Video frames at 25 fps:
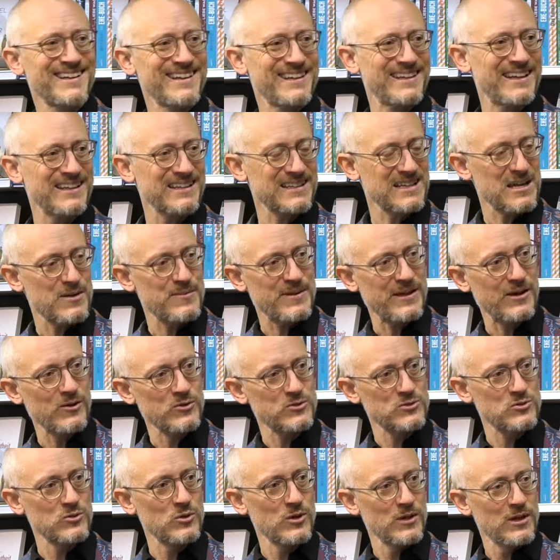Ja, kann man auch
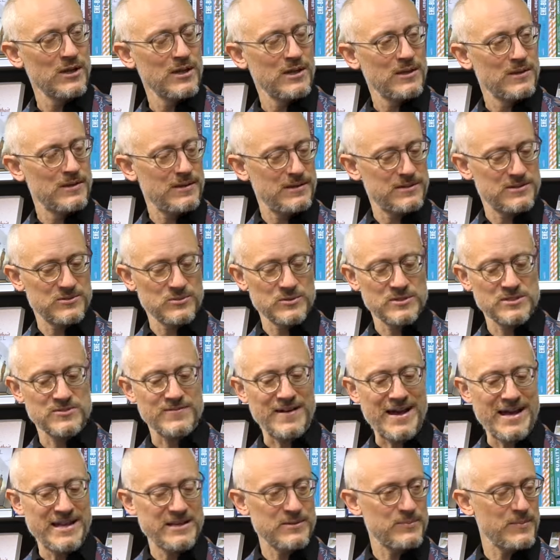so äh, zu
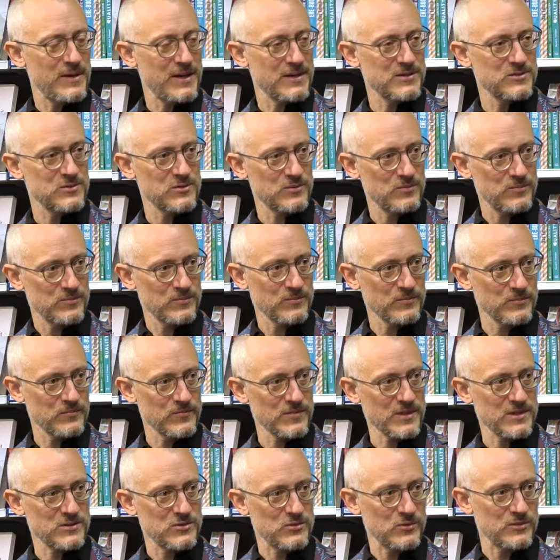zweit machen, so ein,
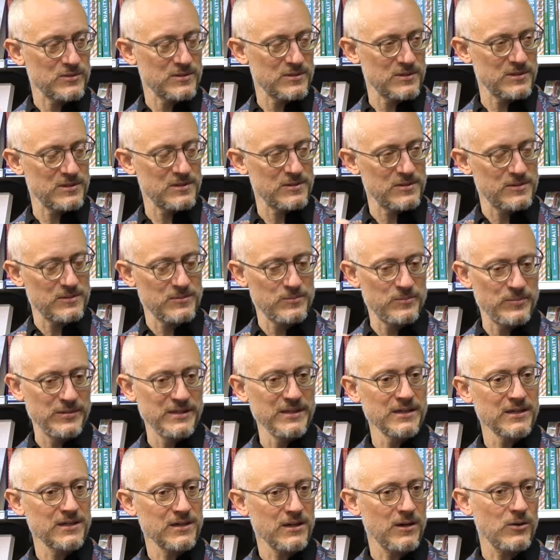so ein äh,
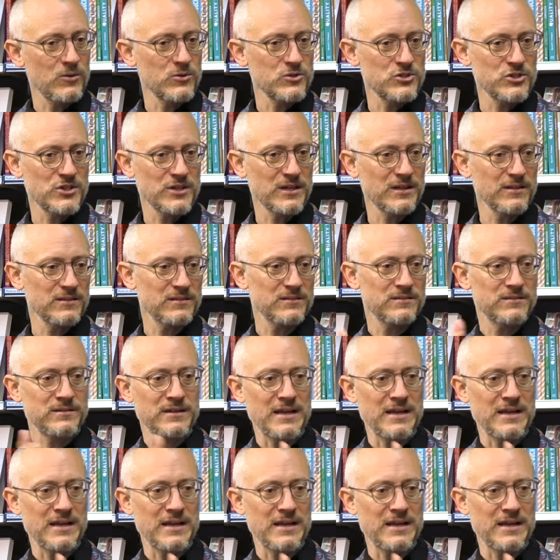Peer-Coaching.